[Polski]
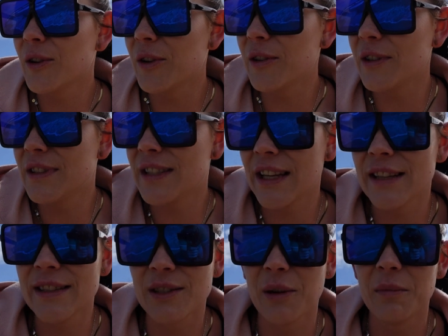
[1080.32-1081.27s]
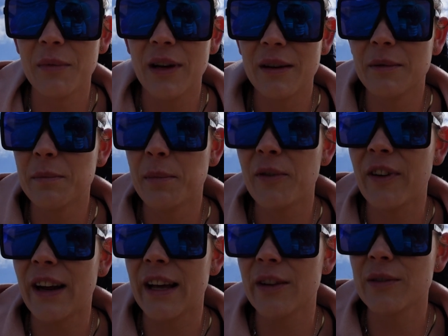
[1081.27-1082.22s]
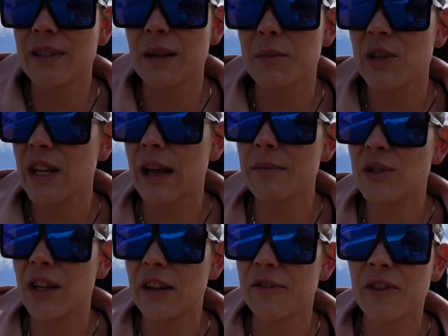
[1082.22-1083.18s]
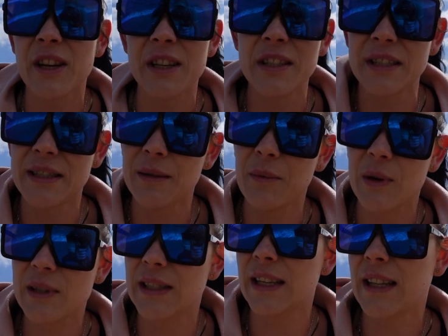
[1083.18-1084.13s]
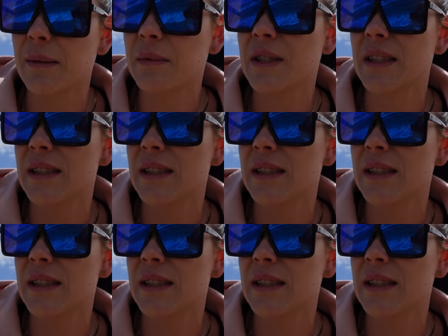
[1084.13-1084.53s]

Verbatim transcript: No i ceny są e, powalające. Myślałam, że w Krynicy Morskiej, tam gdzie